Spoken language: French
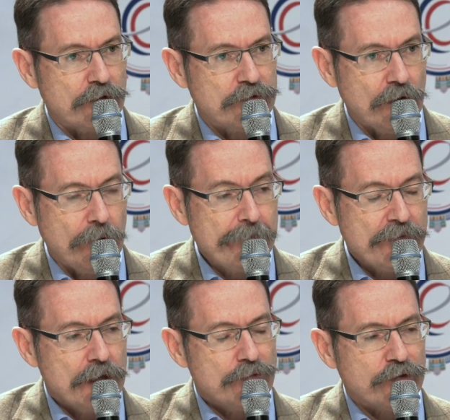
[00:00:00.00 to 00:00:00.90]
récent.
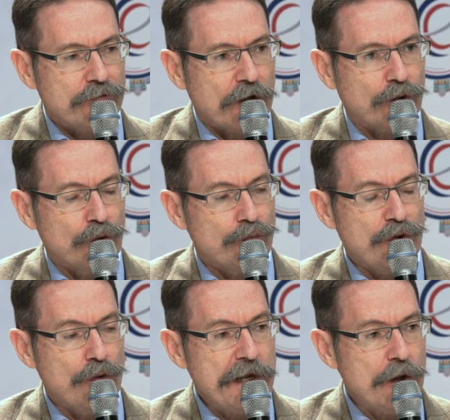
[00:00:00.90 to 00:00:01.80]
Il faut savoir que depuis
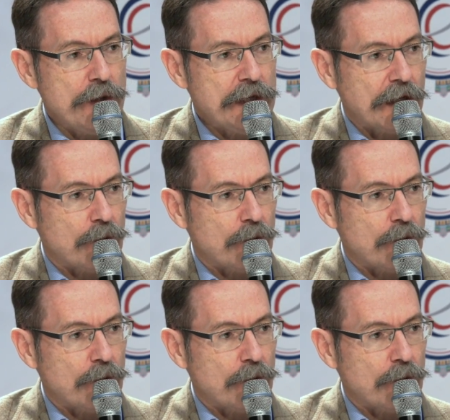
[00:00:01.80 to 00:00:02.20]
2008, la